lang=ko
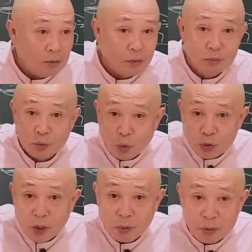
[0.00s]
너무
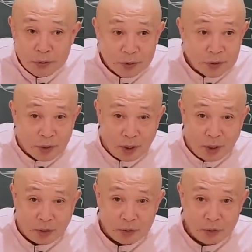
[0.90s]

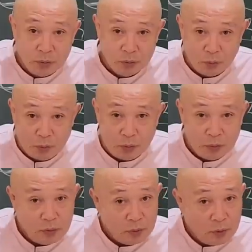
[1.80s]
고차원적이다. 너무
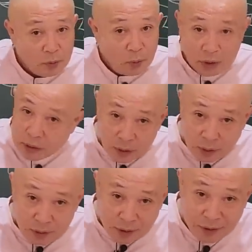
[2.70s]
왔다리
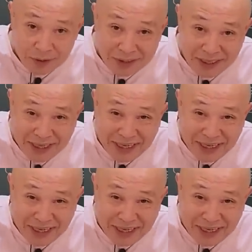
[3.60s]
갔다리 왔나